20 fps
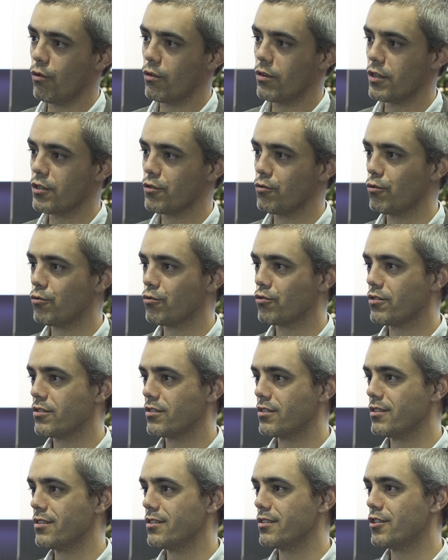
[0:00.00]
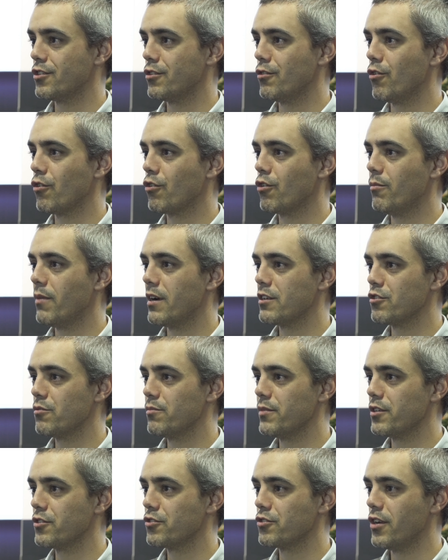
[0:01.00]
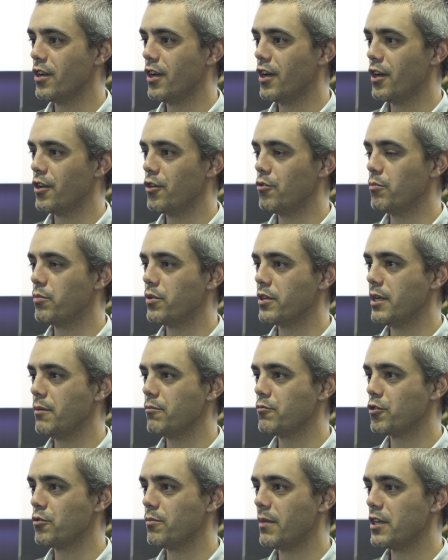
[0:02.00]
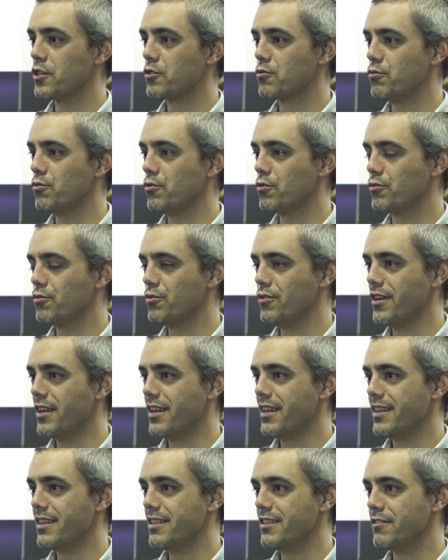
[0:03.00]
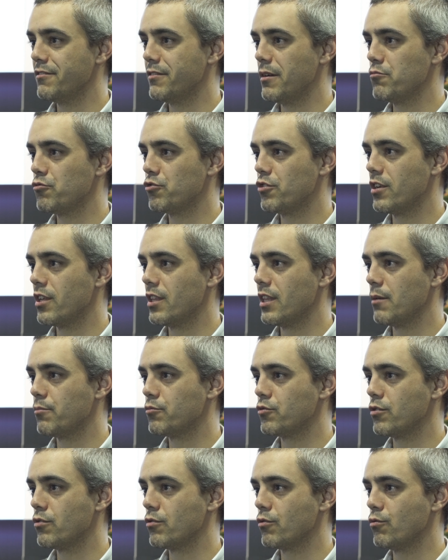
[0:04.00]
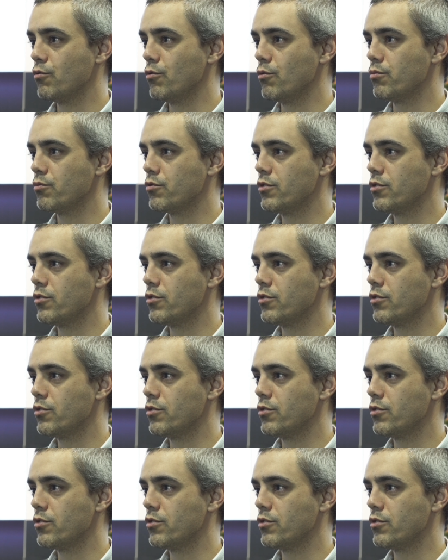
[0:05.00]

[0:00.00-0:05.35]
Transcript: para termos um, um conjunto que integra o espetáculo desportivo que tem